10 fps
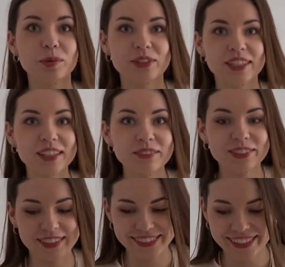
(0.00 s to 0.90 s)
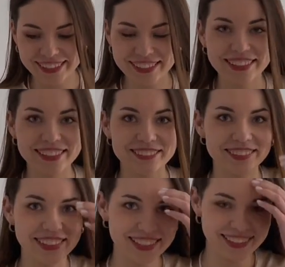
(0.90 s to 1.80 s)
спортзал будешь ездить
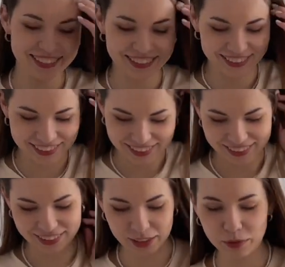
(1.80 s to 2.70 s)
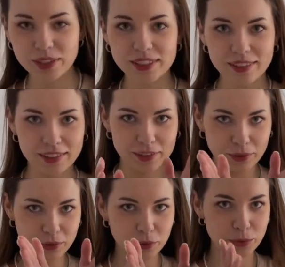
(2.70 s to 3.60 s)
конечно, Конечно, Там у тебя такая
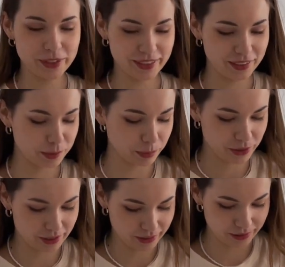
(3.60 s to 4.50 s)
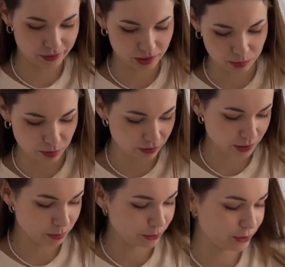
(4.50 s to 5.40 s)
дорога узкая до спортзала, ты всех
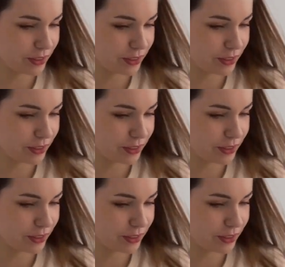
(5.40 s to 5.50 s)
сбивать будешь.